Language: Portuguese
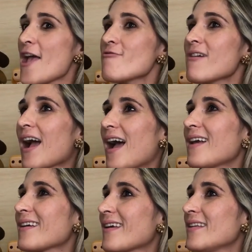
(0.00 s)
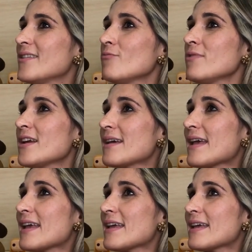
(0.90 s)
É um cara que ele não. É,
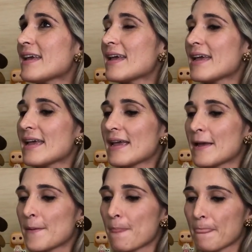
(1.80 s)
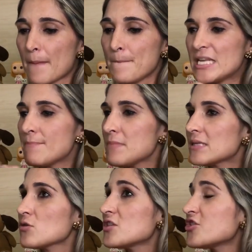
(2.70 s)
é
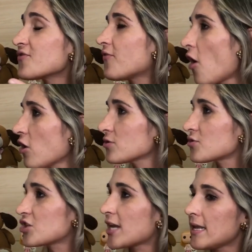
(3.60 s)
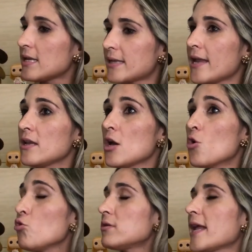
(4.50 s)
minimiza os esforços que ele tem,
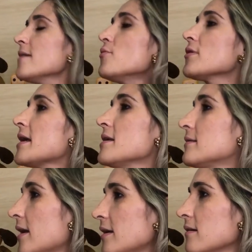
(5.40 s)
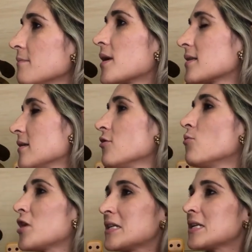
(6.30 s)
o tempo que ele tem para estar tá dando
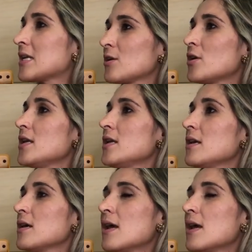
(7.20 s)
uma olhada naquilo ali,